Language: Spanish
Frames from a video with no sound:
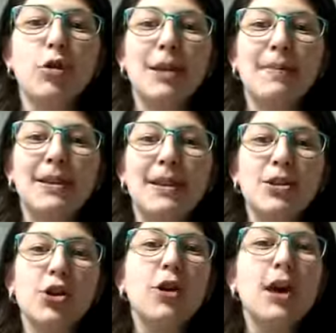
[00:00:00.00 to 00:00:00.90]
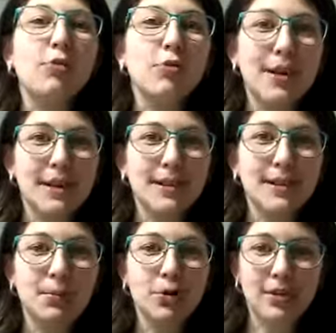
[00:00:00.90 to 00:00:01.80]
su alimentación en un
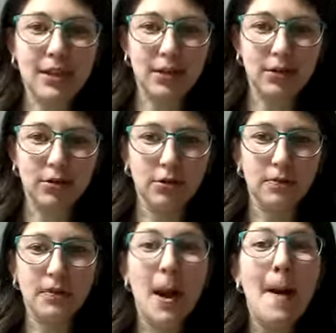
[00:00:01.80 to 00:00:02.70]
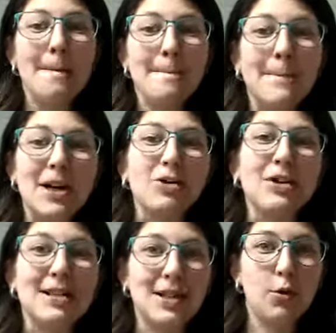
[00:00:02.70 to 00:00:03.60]
15%, pero
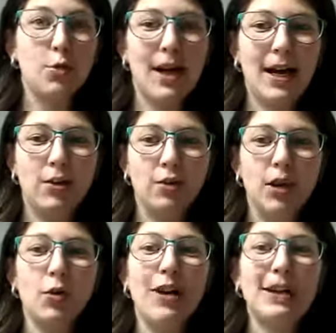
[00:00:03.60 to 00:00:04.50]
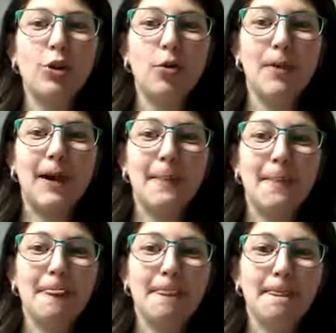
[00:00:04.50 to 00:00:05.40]
se aseguraron que una toma
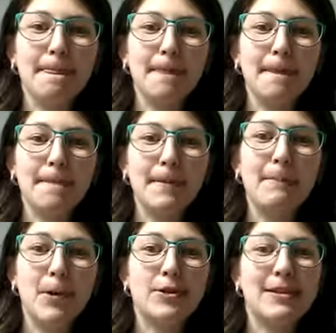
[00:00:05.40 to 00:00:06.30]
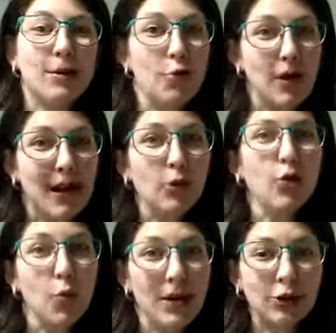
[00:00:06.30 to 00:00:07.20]
pero se
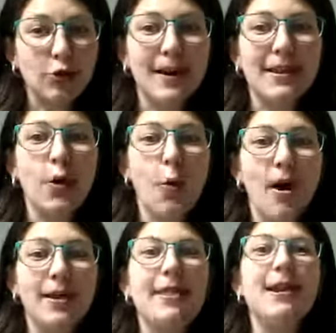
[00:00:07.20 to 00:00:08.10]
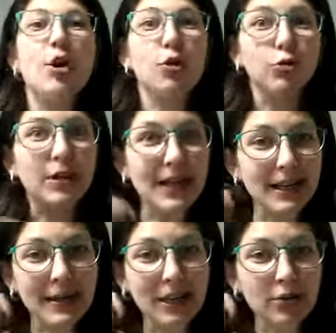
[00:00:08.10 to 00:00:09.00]
aseguraron una toma adecuada de
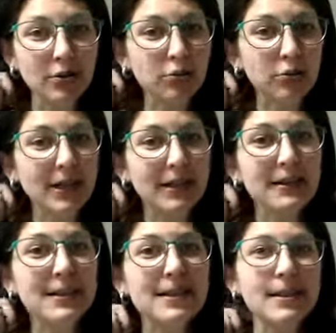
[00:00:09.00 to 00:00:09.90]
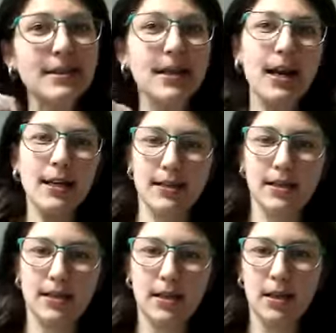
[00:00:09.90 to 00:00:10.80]
los, nutrientes esenciales.